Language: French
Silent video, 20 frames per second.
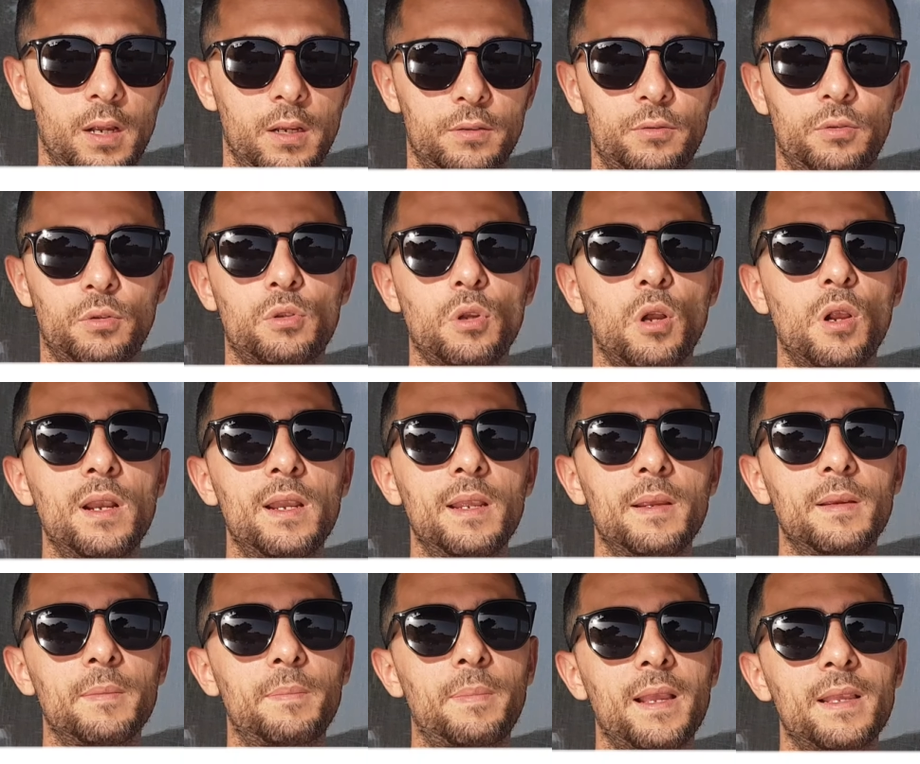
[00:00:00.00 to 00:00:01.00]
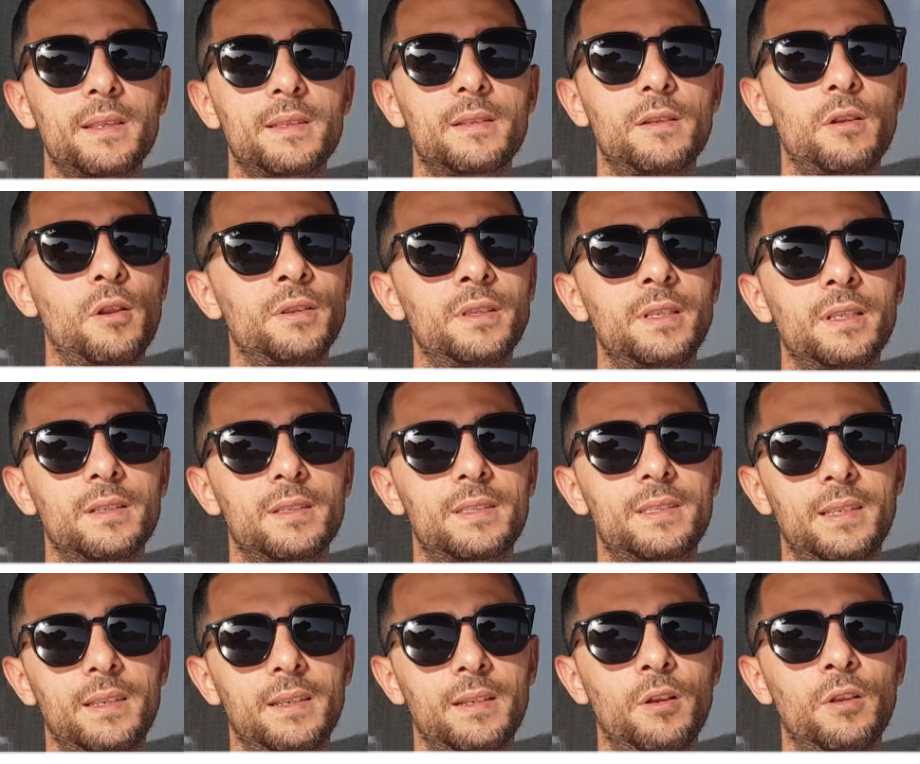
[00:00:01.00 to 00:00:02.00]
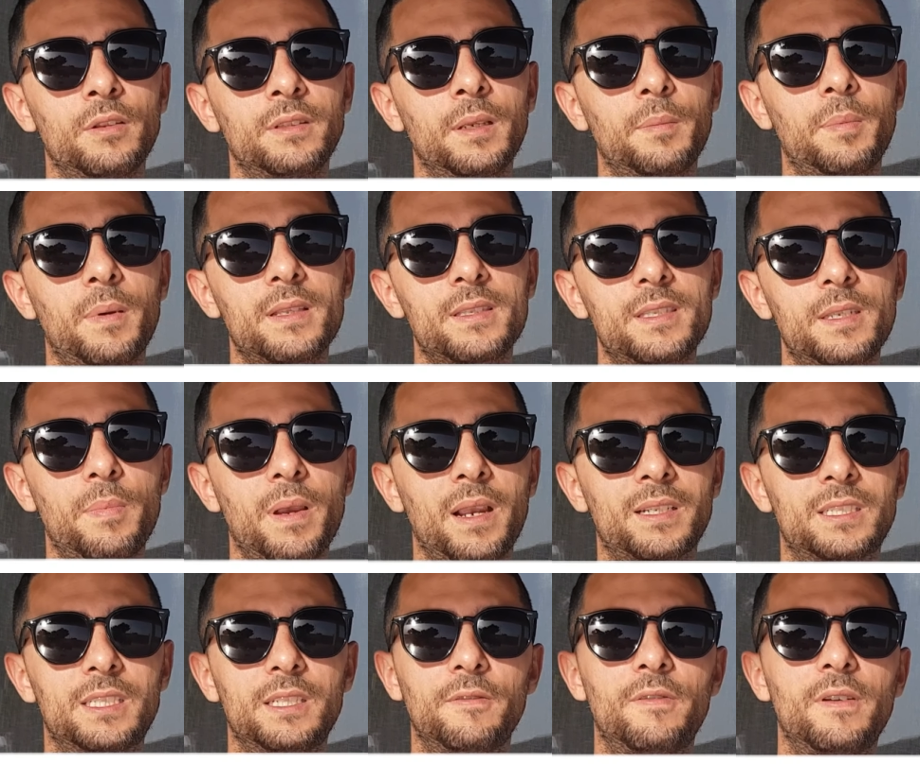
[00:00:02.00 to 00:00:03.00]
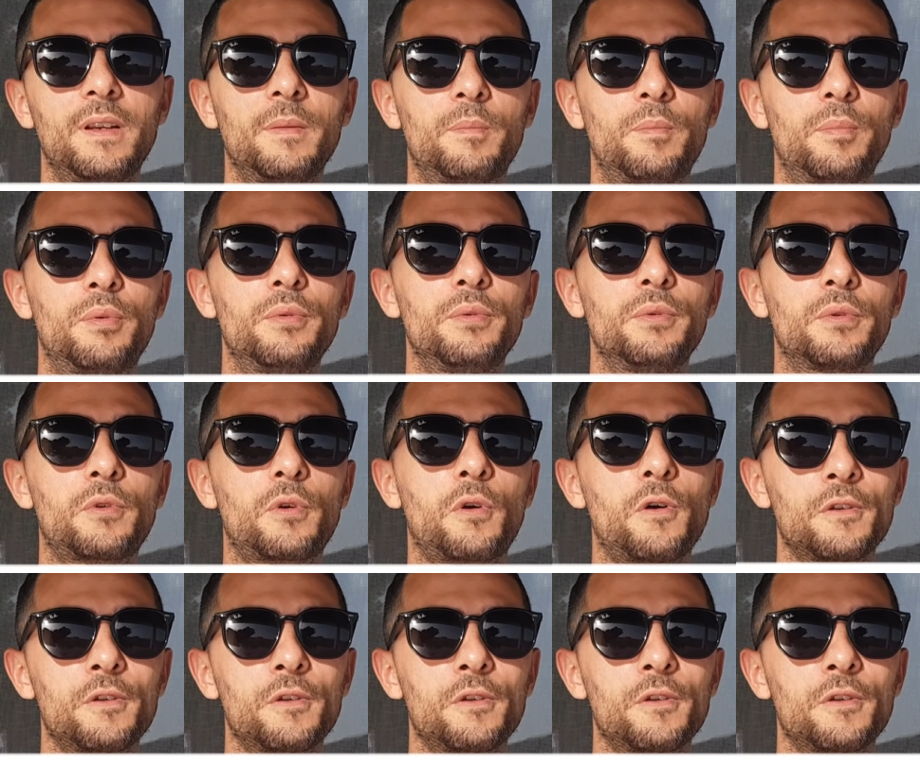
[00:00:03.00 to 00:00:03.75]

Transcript: Ce sont les c'est l'un des principes actifs les plus